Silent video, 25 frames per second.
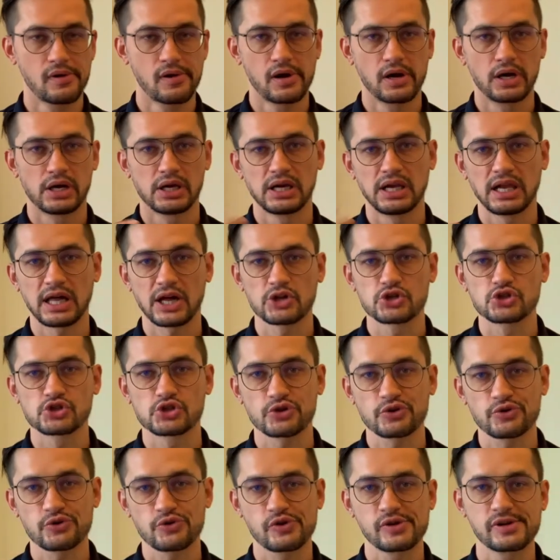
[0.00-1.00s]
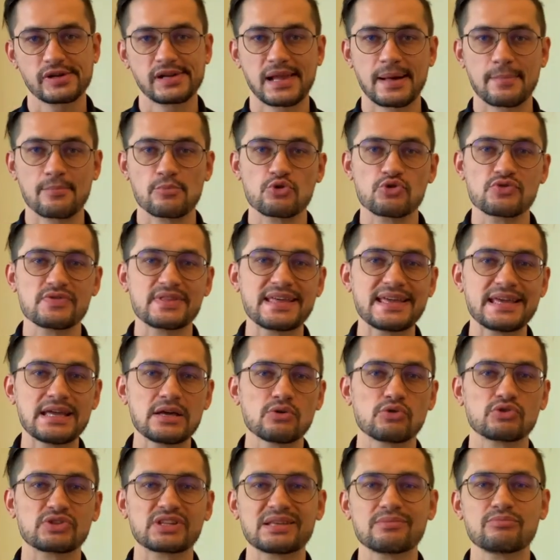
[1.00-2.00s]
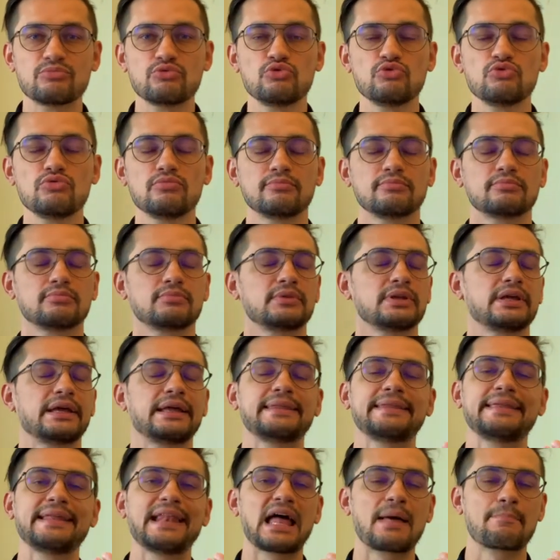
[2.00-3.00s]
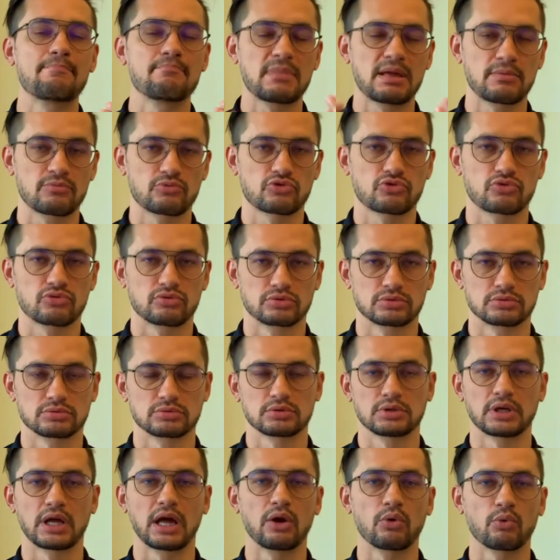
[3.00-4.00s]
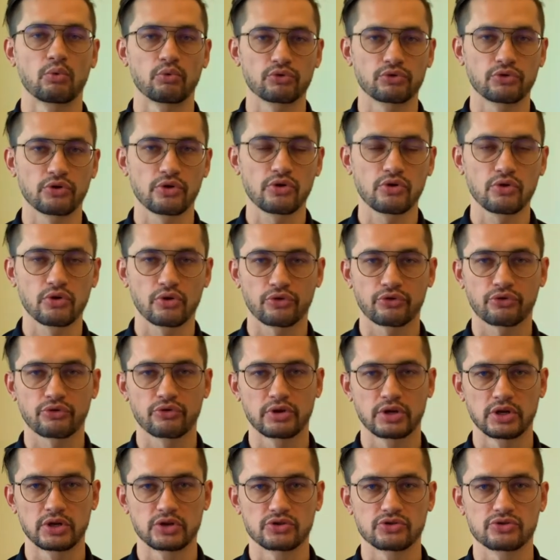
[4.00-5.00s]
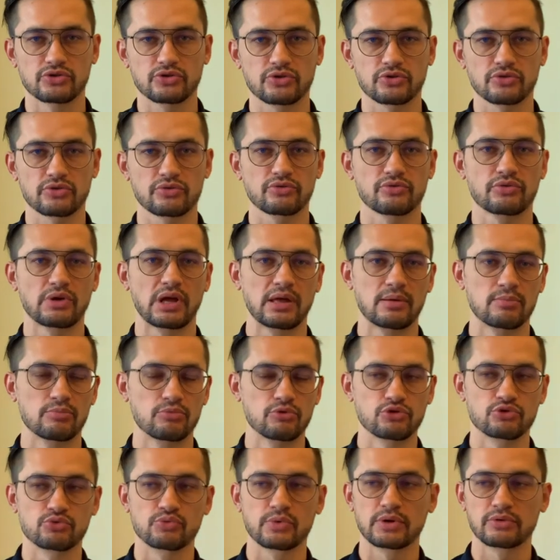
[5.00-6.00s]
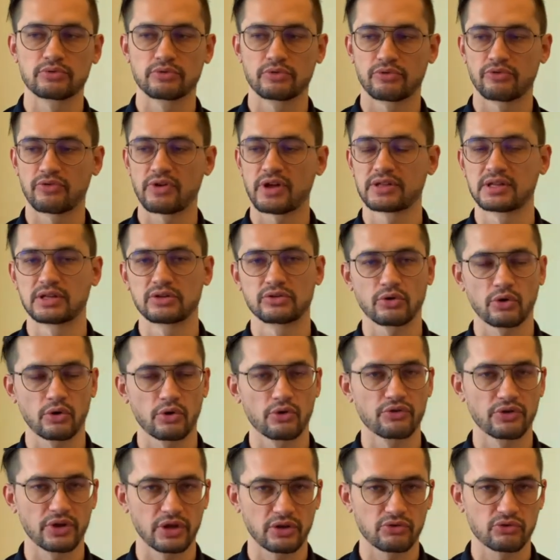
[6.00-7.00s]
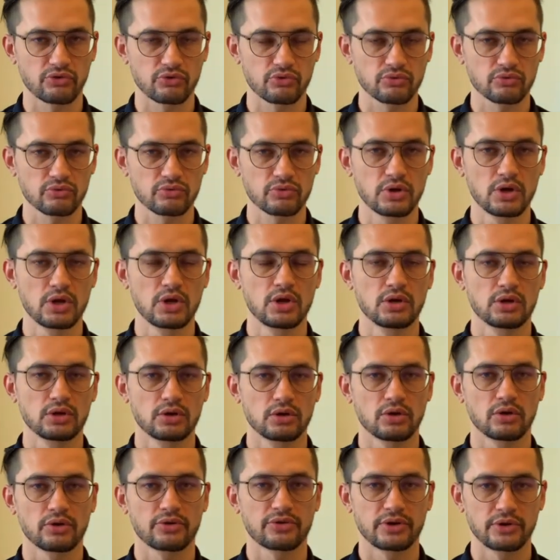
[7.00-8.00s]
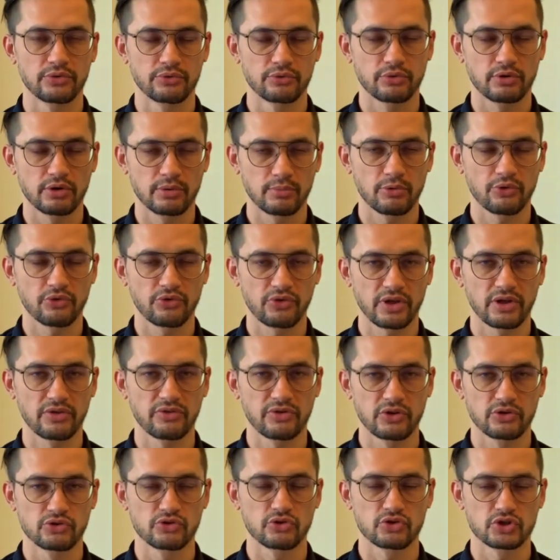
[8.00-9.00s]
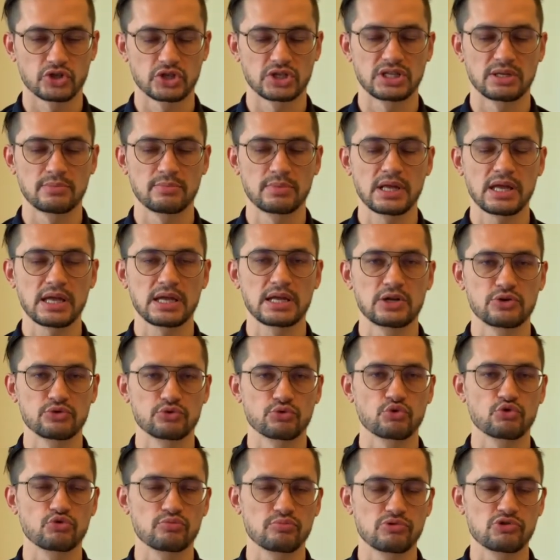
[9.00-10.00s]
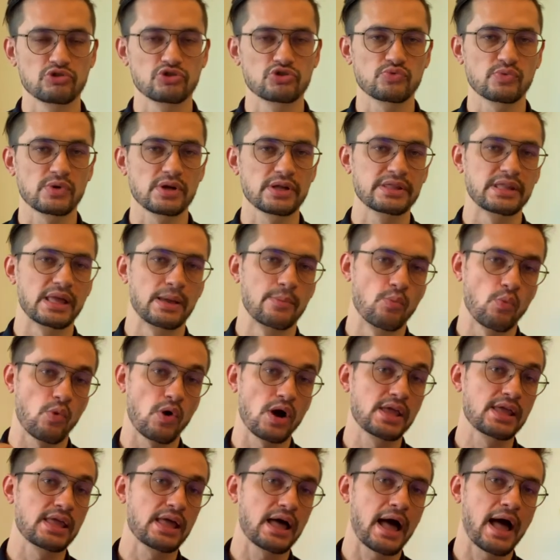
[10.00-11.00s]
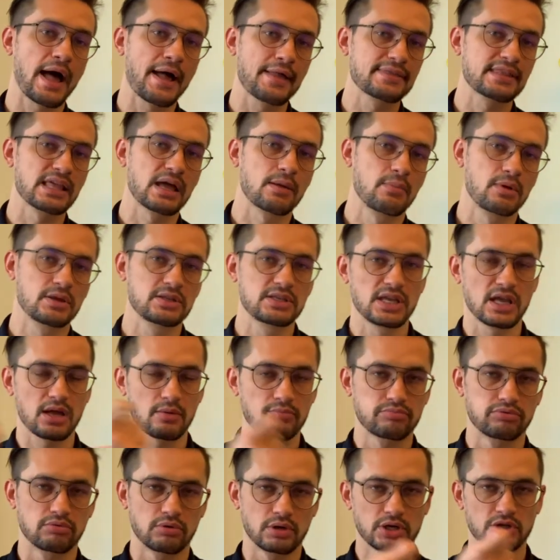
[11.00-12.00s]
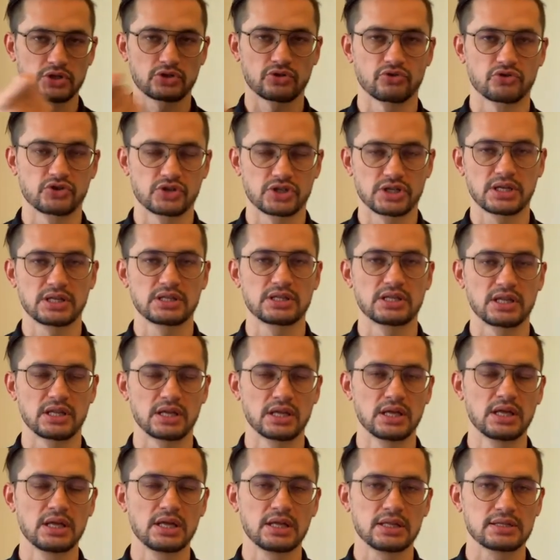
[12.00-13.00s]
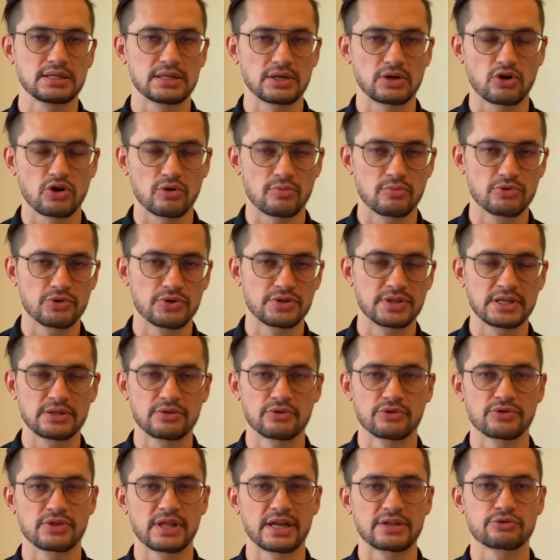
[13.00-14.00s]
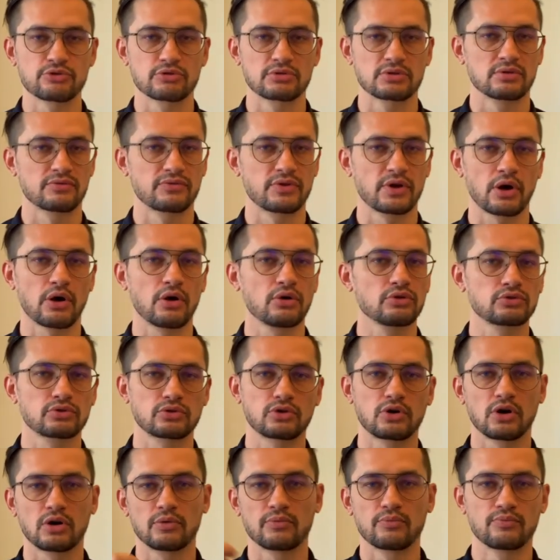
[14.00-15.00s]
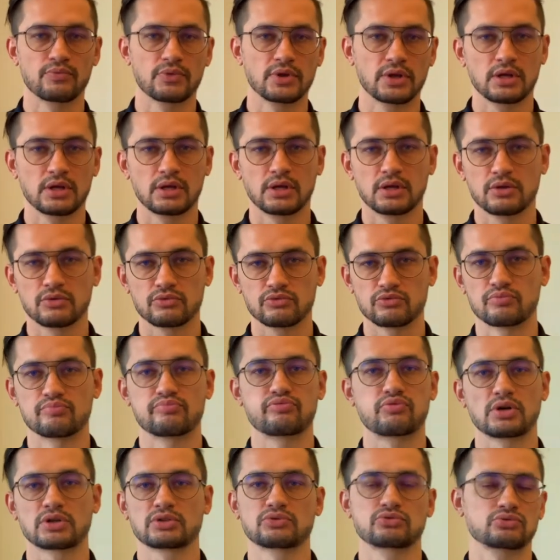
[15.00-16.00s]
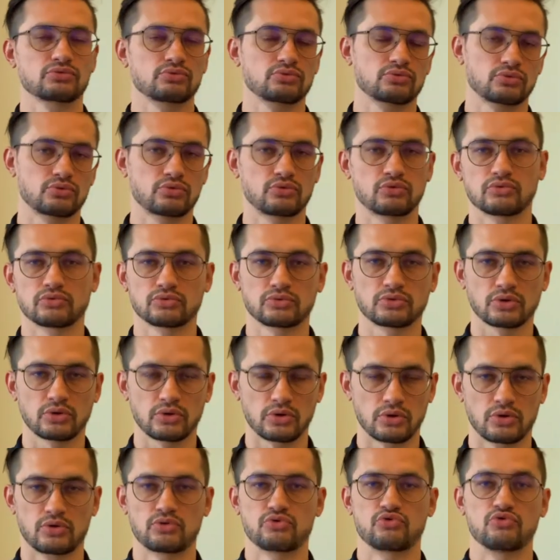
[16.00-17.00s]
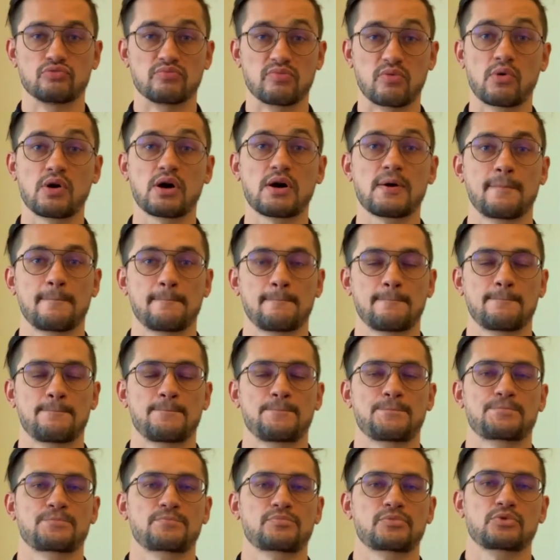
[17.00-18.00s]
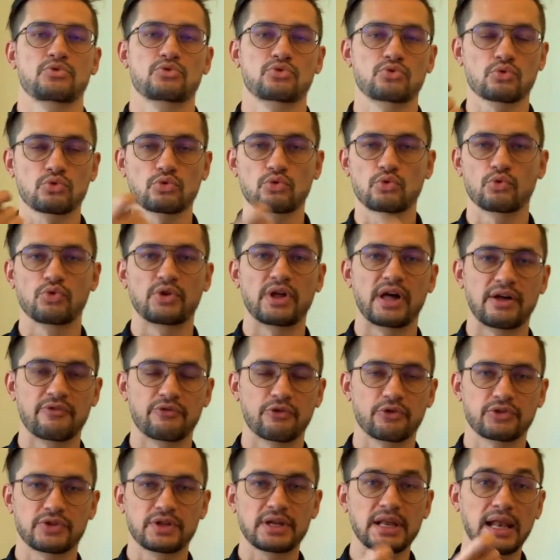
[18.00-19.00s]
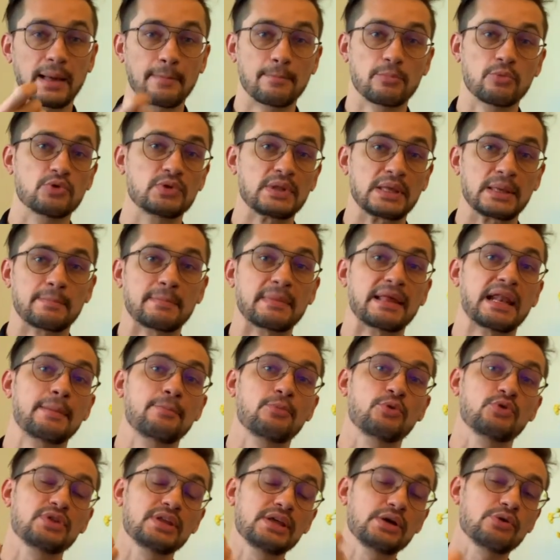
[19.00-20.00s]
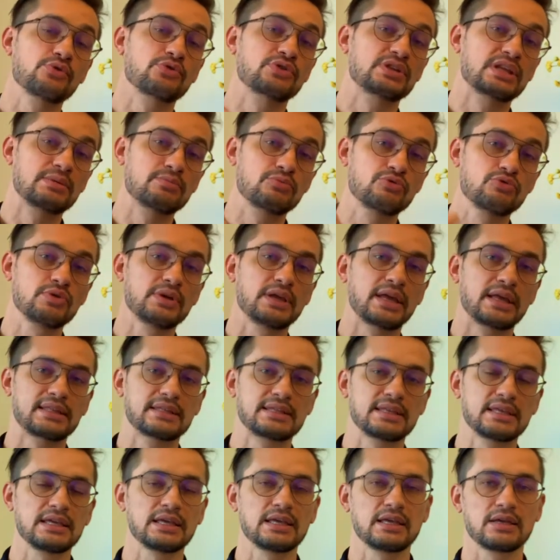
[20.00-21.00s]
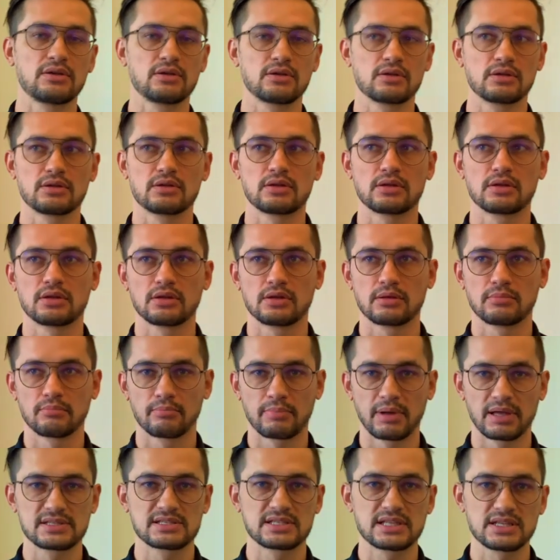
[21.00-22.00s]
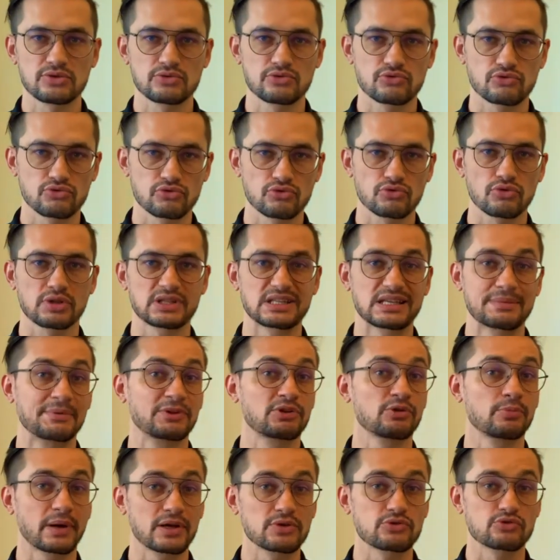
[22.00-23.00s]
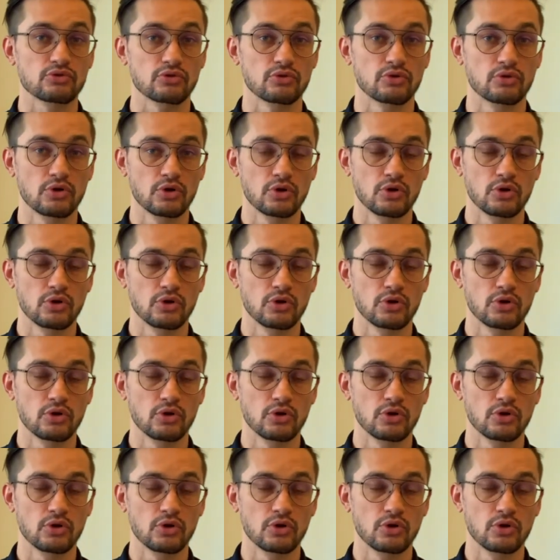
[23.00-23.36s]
L'argent et la monnaie au début étaient la même chose. Il y a longtemps, lorsque les gens avaient besoin de faire des transactions, lorsqu'ils ont commencé à s'échanger des biens, ils ont eu besoin d'un moyen intermédiaire pour échanger des, des commodités de nature différente, comme du poisson contre du bois. Donc on a inventé la monnaie. Mais la monnaie au début était basée sur des métaux précieux.